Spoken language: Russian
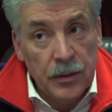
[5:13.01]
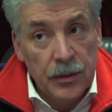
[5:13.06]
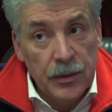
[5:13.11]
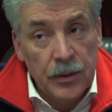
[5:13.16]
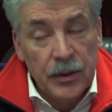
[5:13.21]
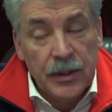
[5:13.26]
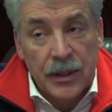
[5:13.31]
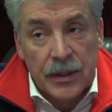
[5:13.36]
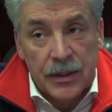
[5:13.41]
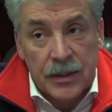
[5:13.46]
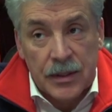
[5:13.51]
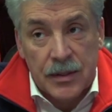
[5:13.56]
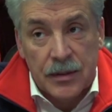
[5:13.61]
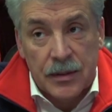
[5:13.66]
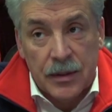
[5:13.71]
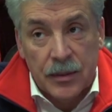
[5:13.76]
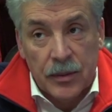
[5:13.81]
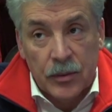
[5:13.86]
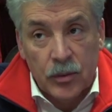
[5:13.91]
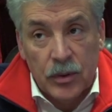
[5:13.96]
или так
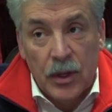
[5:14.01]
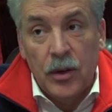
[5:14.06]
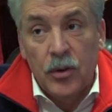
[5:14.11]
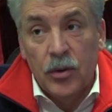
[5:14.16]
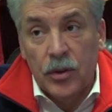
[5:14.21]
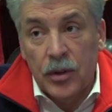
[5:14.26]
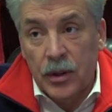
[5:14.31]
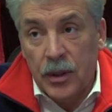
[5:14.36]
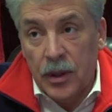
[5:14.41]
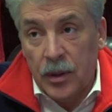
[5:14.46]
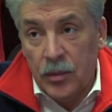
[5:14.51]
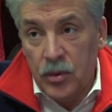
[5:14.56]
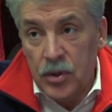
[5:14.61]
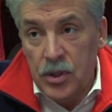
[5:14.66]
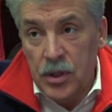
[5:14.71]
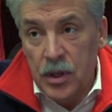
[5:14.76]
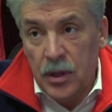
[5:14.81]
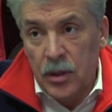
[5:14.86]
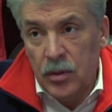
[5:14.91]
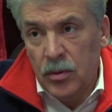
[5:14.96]
называемое, удаленное
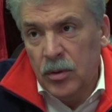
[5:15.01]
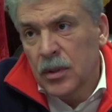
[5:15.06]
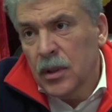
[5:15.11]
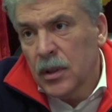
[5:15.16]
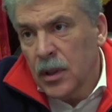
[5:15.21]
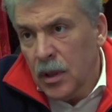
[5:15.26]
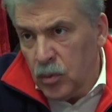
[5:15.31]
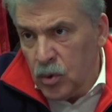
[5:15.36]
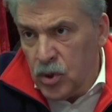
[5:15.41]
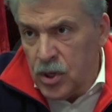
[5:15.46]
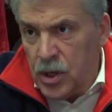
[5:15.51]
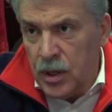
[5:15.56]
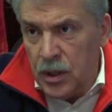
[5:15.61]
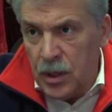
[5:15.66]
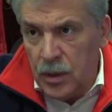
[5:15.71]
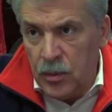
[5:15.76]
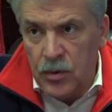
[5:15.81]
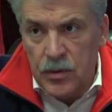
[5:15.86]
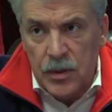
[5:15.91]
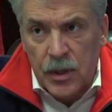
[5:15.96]
обучение, но это не обучение,
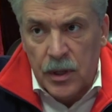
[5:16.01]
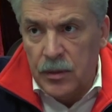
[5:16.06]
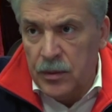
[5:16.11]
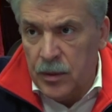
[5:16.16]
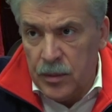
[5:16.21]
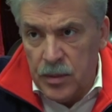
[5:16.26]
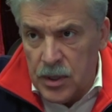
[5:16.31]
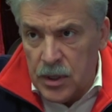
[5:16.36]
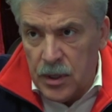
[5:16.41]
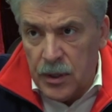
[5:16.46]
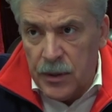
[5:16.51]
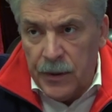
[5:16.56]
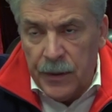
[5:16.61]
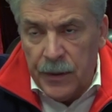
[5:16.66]
на мой взгляд, вообще.